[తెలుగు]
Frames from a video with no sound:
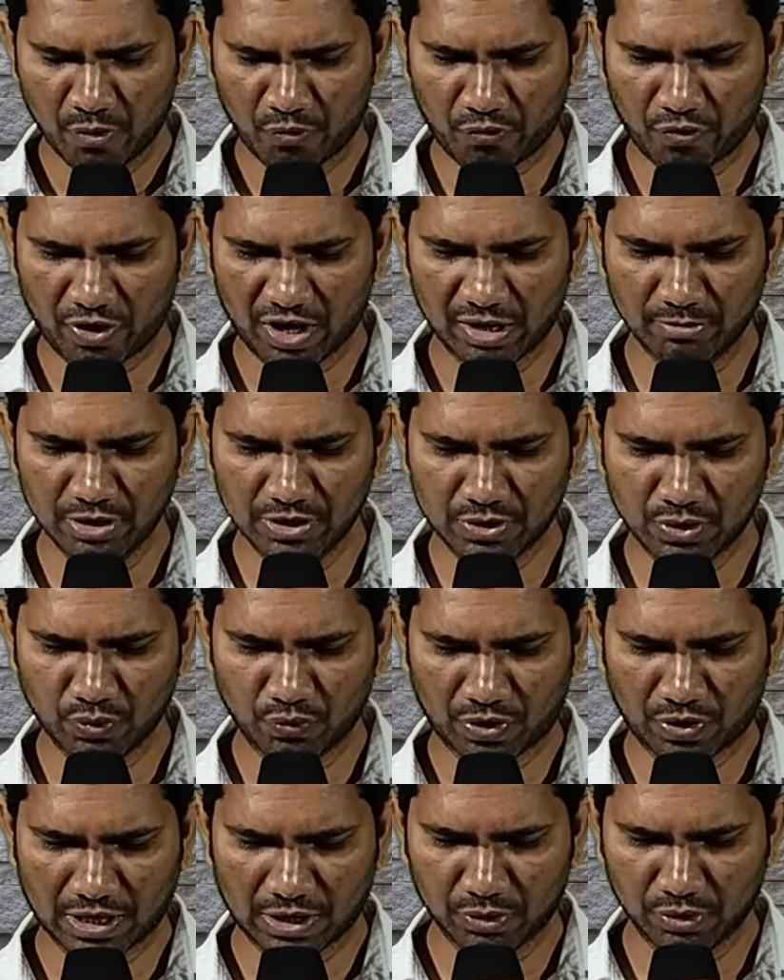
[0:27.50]
ఫలమిచ్చు
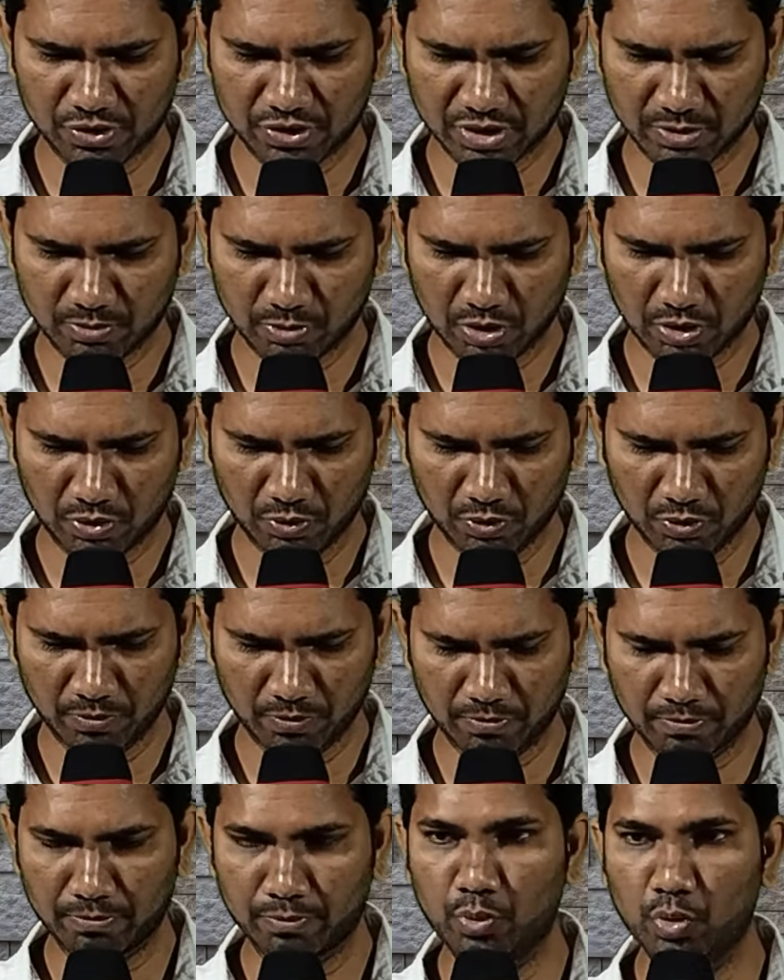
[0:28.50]
ఫలవృక్షములను
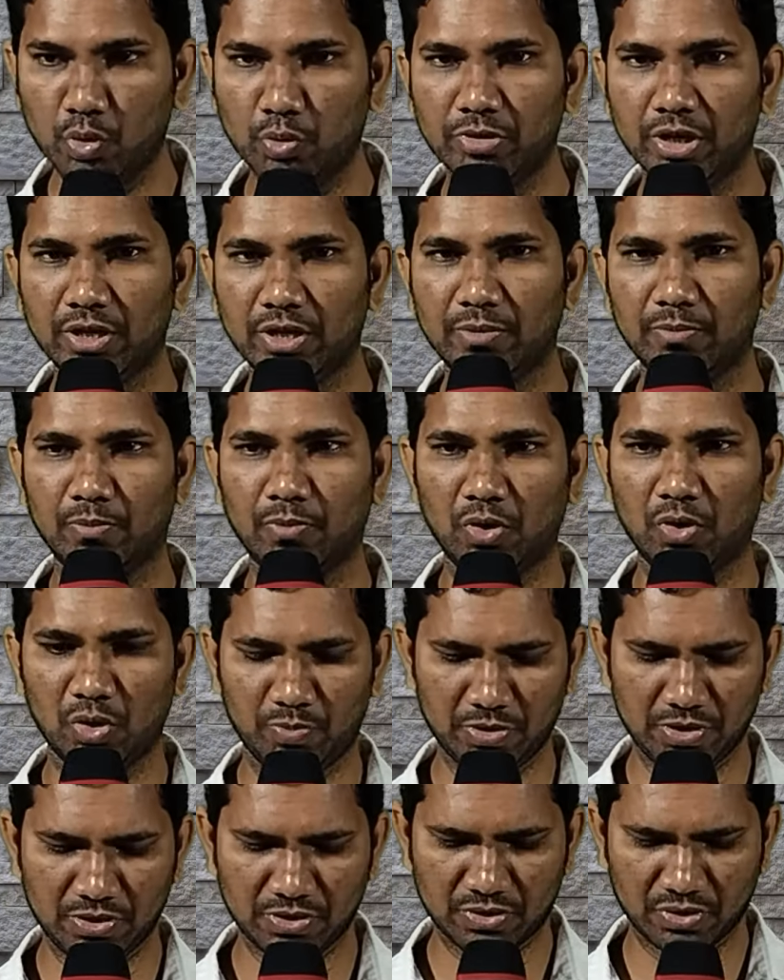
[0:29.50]
భూమి
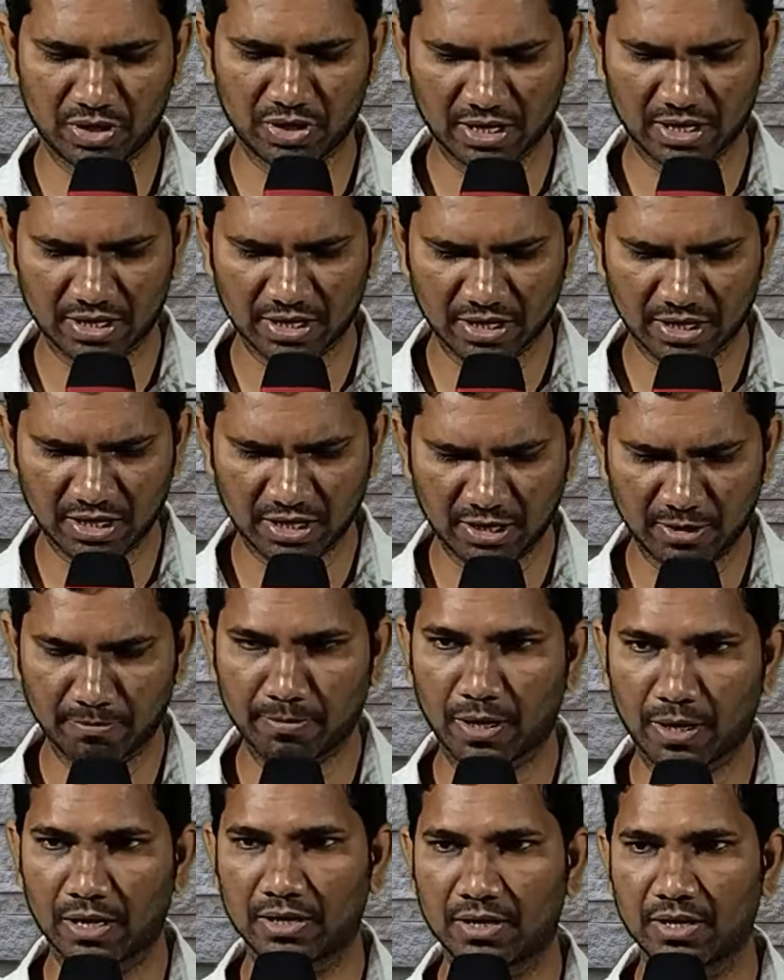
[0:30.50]
మొలిపించుగాకని
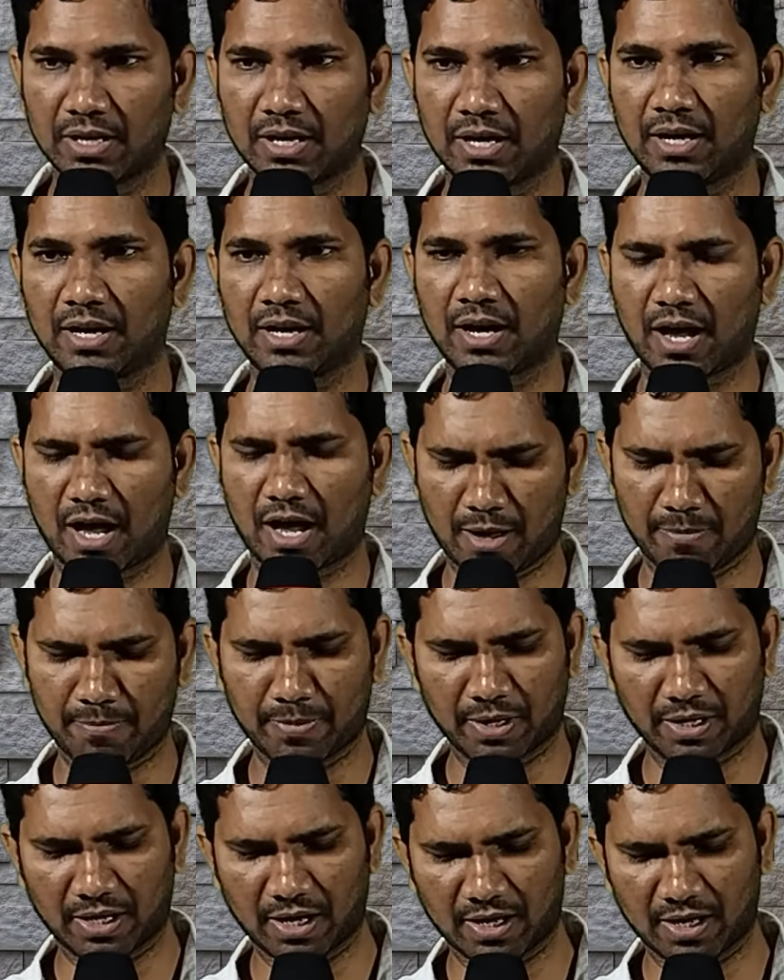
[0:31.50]
పలుకగా ఆ
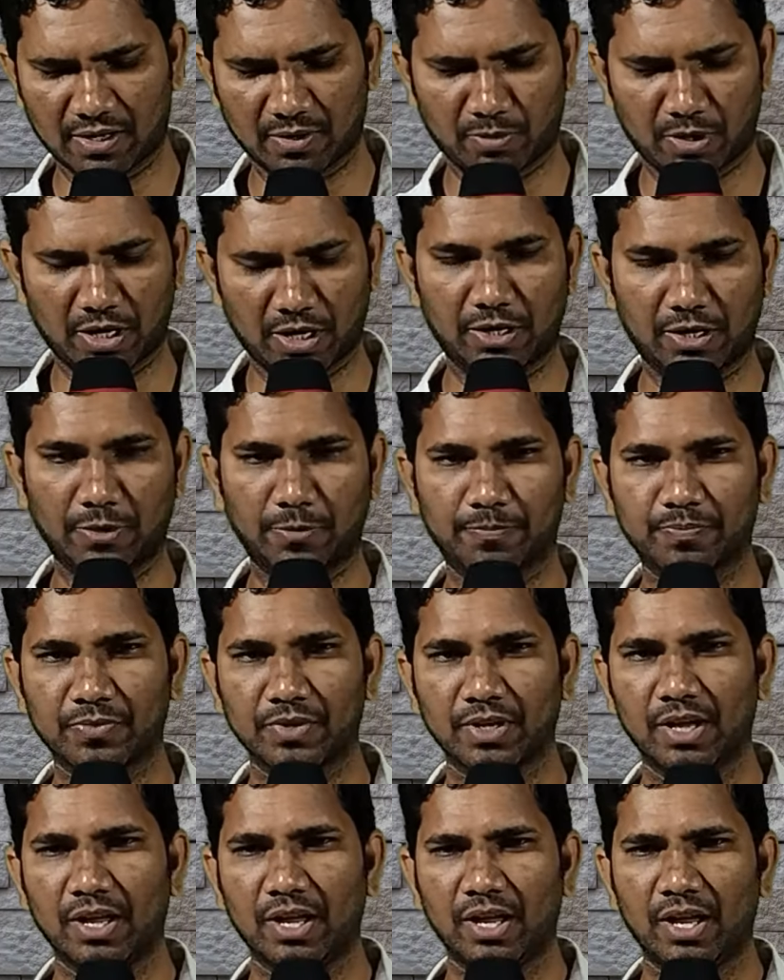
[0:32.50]
ప్రకారమాయను
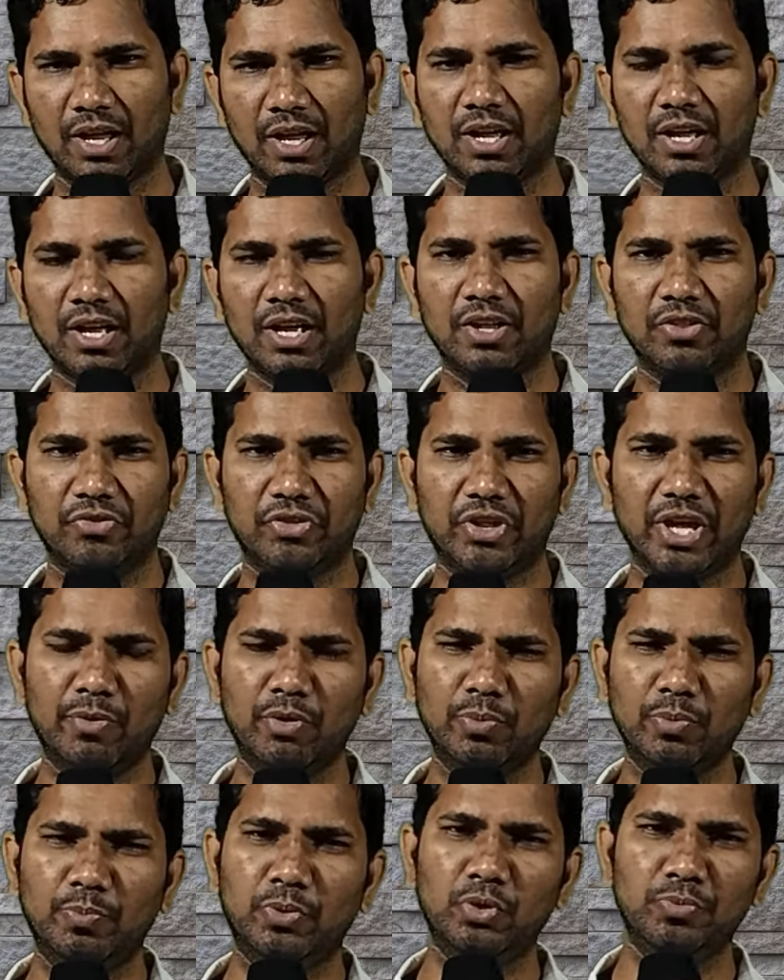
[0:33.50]

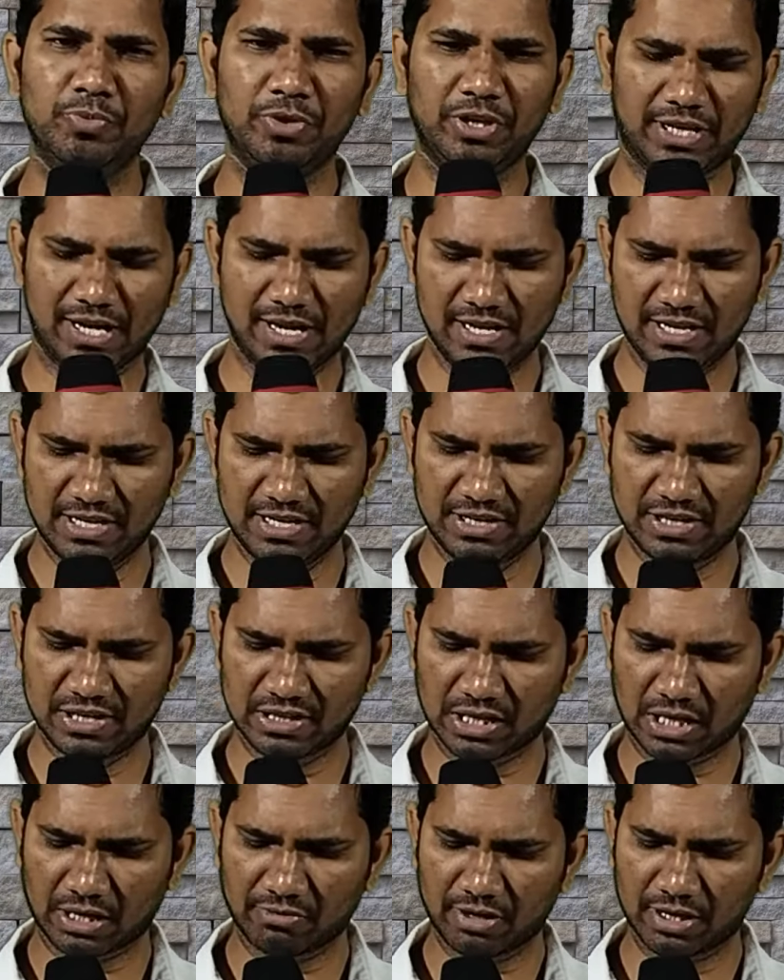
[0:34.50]
దేవుడు భూమిని కలిగించిన
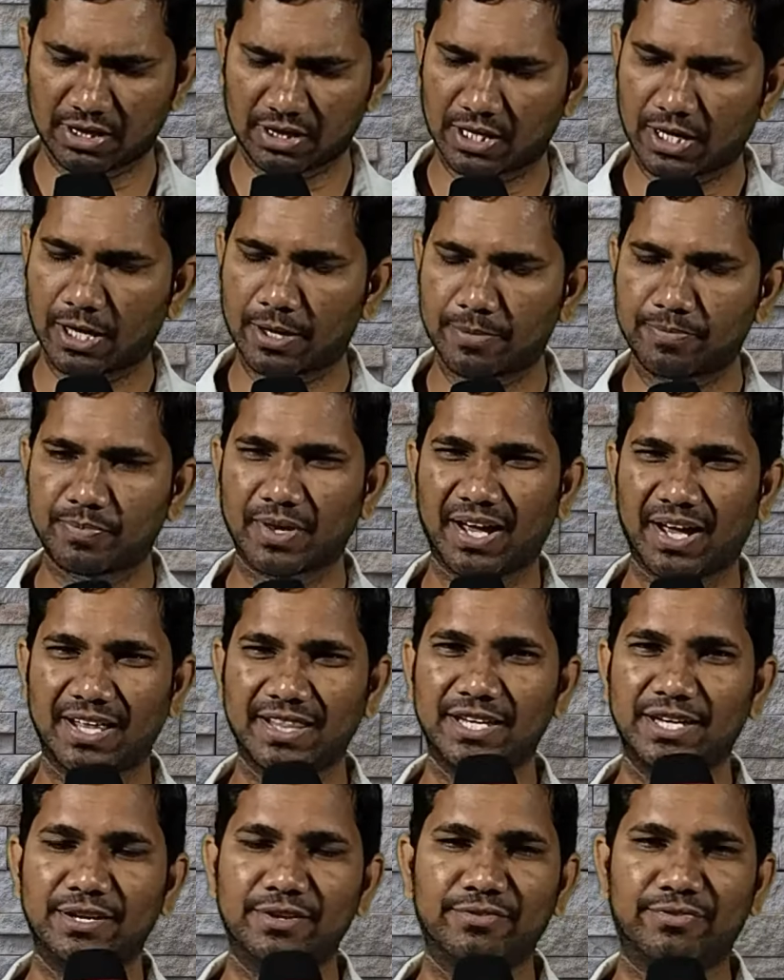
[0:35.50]
తర్వాత
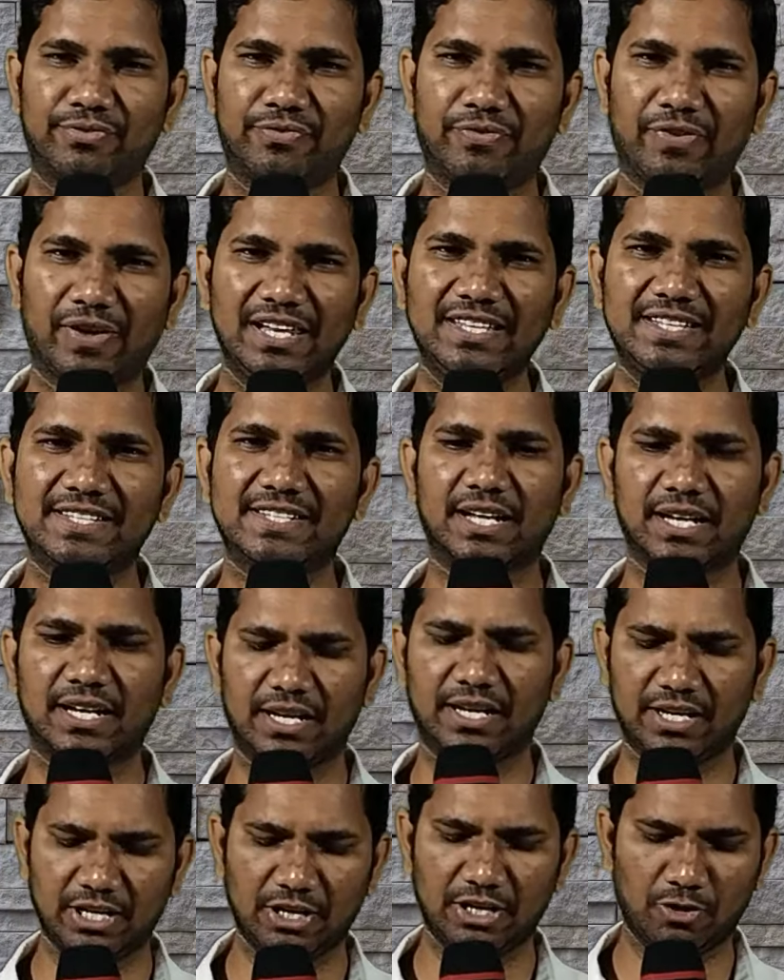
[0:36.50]
అది
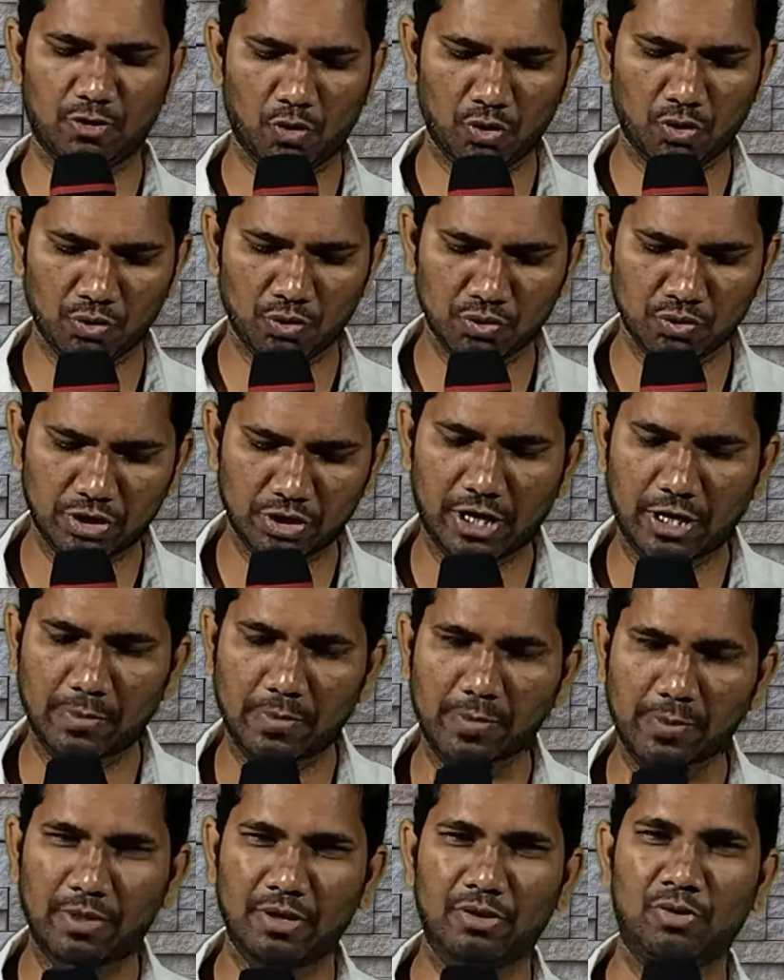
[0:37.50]
ఫలించాలని కోరుకున్నాడు
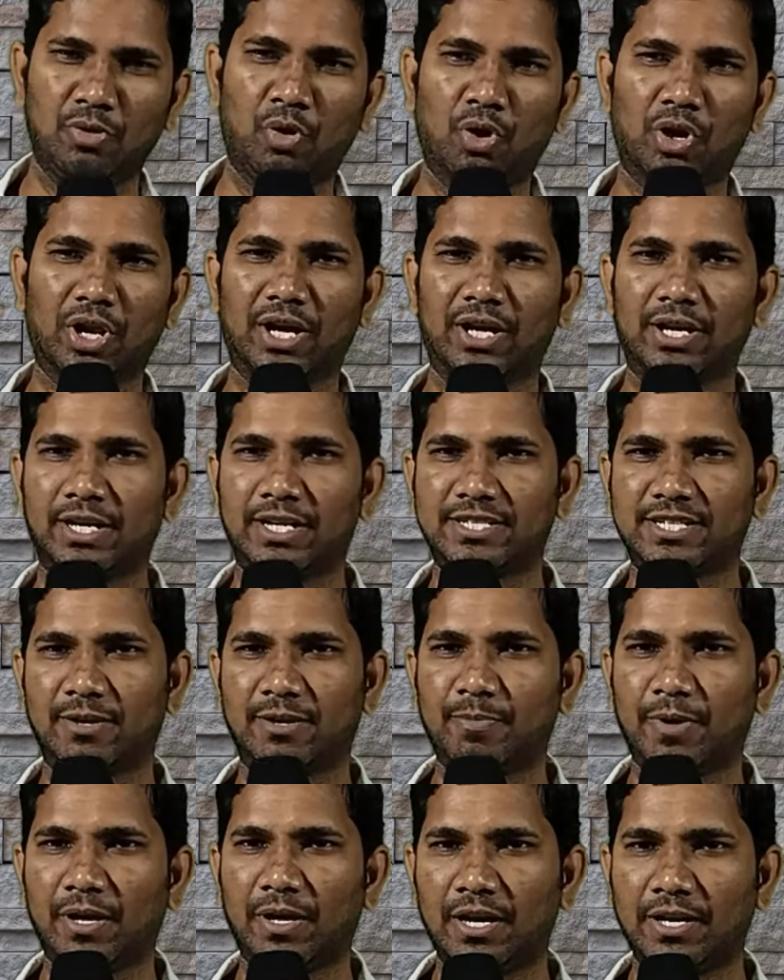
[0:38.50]
ఇంకో రకంగా
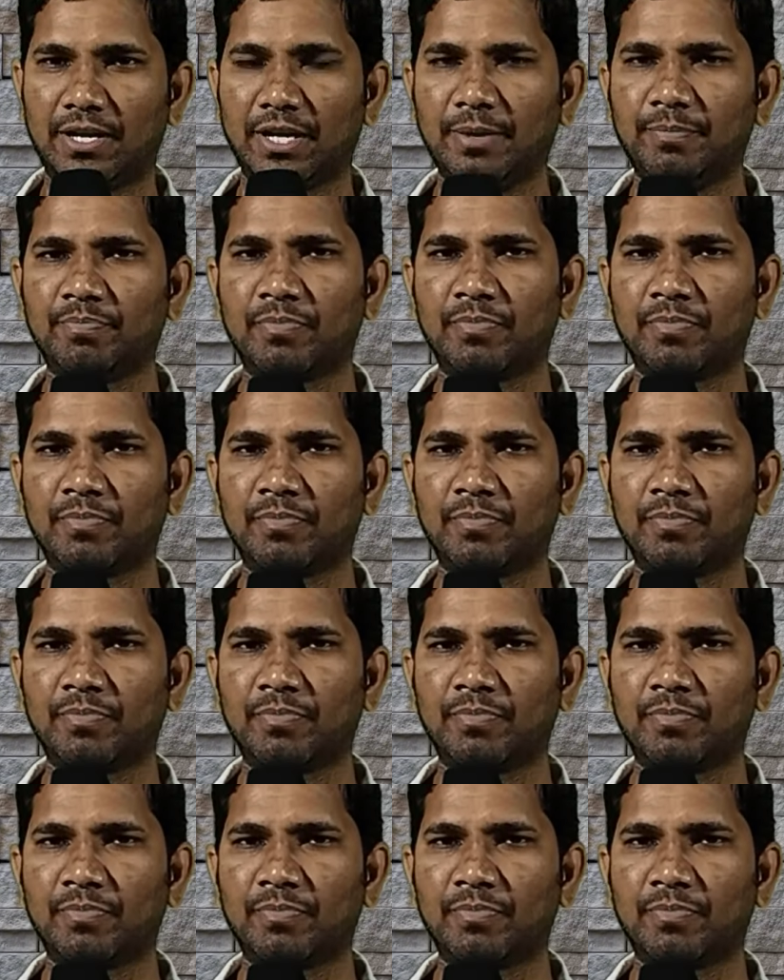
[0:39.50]
చెప్పాలంటే